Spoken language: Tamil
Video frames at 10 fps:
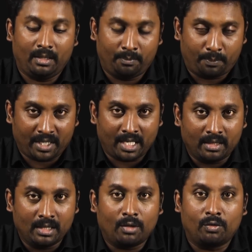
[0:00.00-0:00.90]
இப்போ
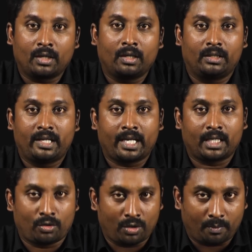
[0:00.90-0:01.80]
எந்த ஒரு
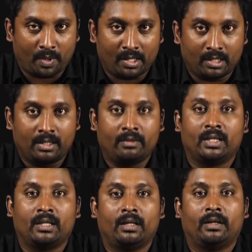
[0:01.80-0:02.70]
டேரக்டரோட படத்துக்கு
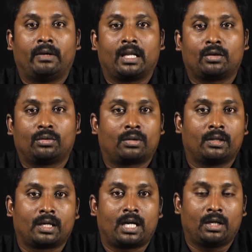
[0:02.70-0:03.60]
வந்து வழக்கு
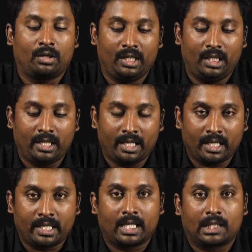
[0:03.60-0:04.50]
தொடர்ந்துருக்காங்களோ இதே
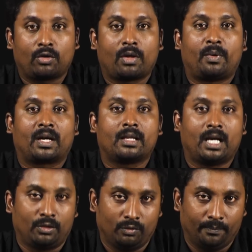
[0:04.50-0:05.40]
டேரக்டரோட படம்
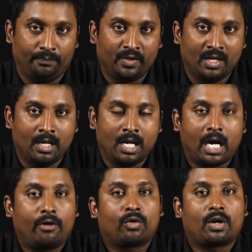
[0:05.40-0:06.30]
தான் அதுவும்
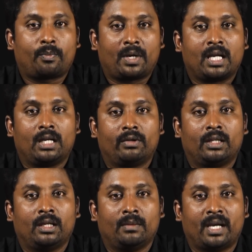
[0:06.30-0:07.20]
அவரோட படங்கள்
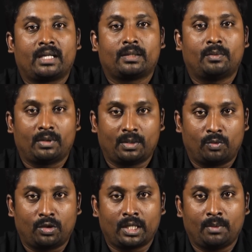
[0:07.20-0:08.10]
வந்து மேக்சிமம் அந்த
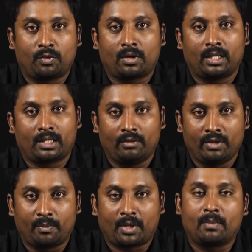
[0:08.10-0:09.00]
போதைப் பொருளை
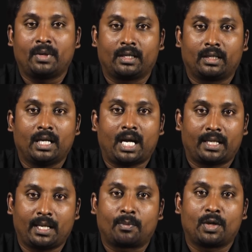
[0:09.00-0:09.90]
தழுவிய படமாக இருக்குது
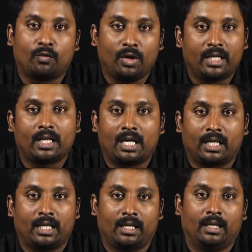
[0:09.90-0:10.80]
அதை எப்படி
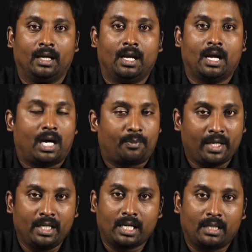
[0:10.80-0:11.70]
ஒழிக்கிறாங்க
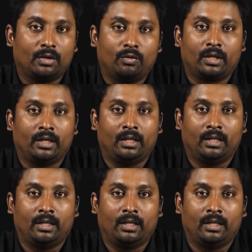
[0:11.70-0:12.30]
அப்படிங்கிற அந்த ஒரு